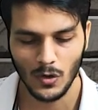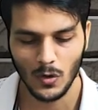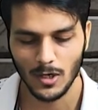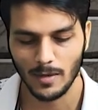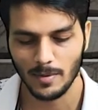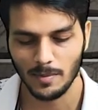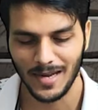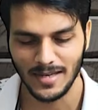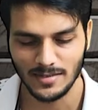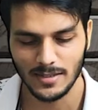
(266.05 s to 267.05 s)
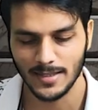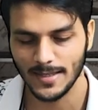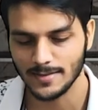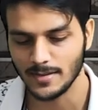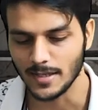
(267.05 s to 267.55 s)
और यहाँ पे प्राइस
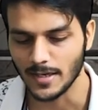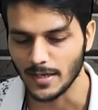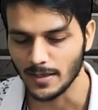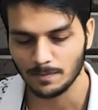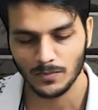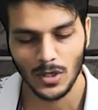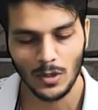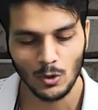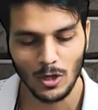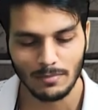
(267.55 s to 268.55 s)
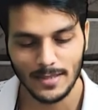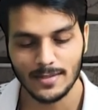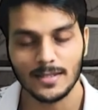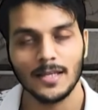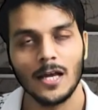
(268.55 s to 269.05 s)
डिटेल्स देखेंगे तो आप देख
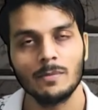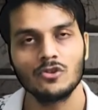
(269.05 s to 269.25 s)
सकते हैं यहाँ पे